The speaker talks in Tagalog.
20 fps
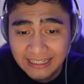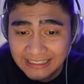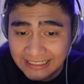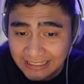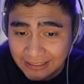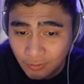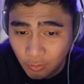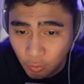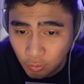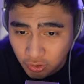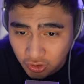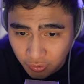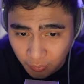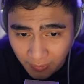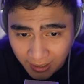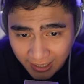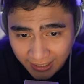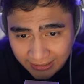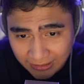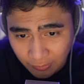heroes
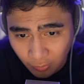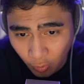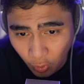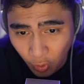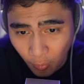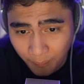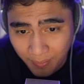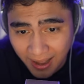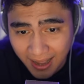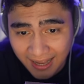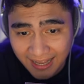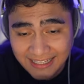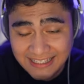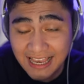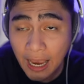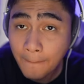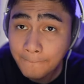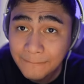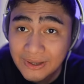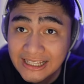mga tropa. Kasi
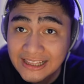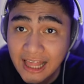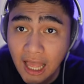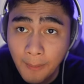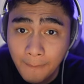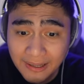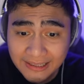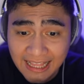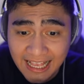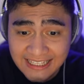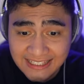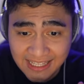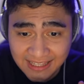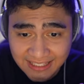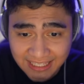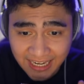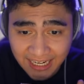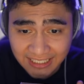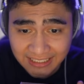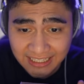ang pinakamataas sa
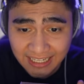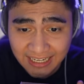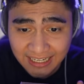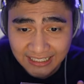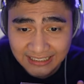tier talaga